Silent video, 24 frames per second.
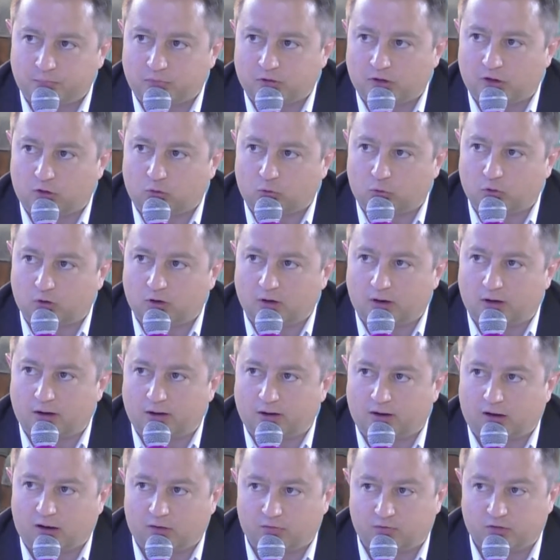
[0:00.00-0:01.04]
Et donc mhm.
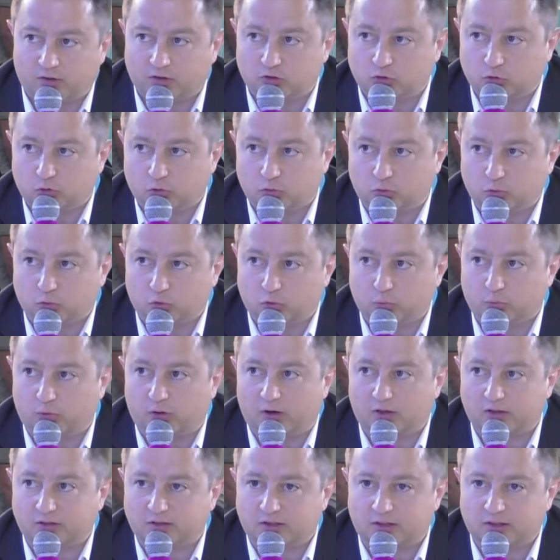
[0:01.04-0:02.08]
la, réflexion autour du
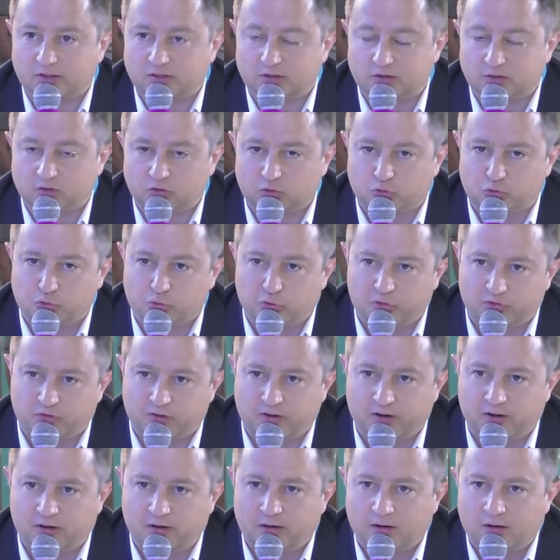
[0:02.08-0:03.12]
point Alsace
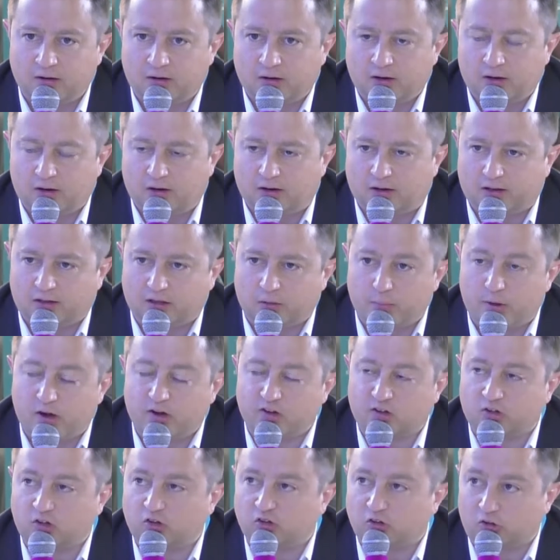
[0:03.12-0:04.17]
suivait la
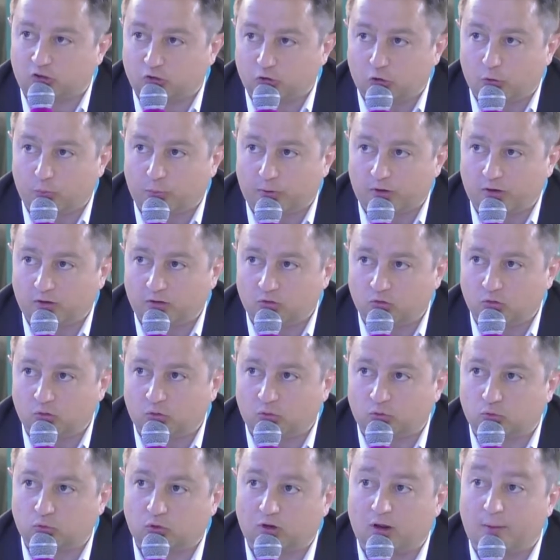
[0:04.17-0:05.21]
démarche déjà entreprise
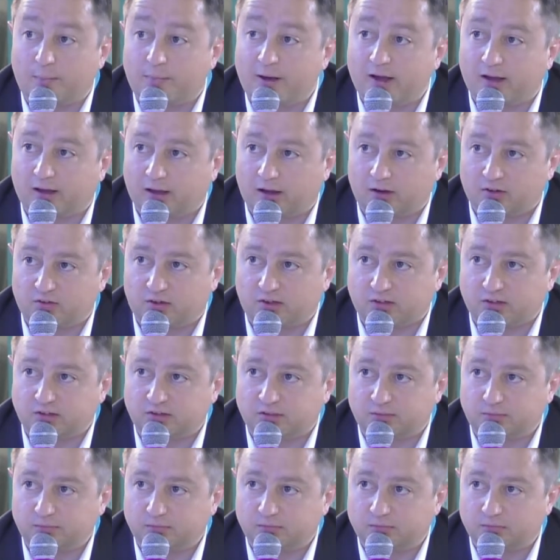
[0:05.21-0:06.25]
autour de la marque Alsace.